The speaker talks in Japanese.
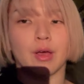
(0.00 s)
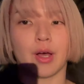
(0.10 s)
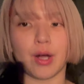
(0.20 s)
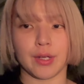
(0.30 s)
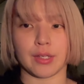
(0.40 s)

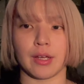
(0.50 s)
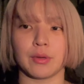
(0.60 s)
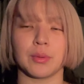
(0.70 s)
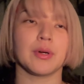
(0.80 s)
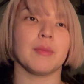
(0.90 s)
はい、えー、
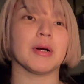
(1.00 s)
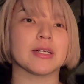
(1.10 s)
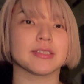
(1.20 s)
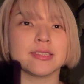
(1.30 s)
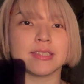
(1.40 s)
ここが
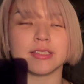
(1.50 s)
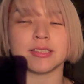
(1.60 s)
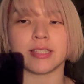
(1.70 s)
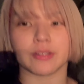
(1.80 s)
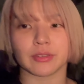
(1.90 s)

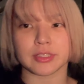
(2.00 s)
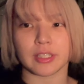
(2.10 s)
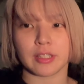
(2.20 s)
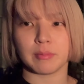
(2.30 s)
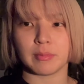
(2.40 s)
バックステージでござ
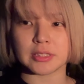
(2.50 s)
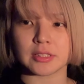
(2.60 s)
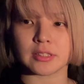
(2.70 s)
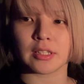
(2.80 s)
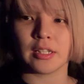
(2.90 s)
いま
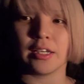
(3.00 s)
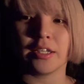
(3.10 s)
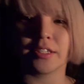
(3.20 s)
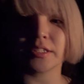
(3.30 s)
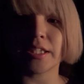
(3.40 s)
す。
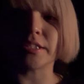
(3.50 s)
ステー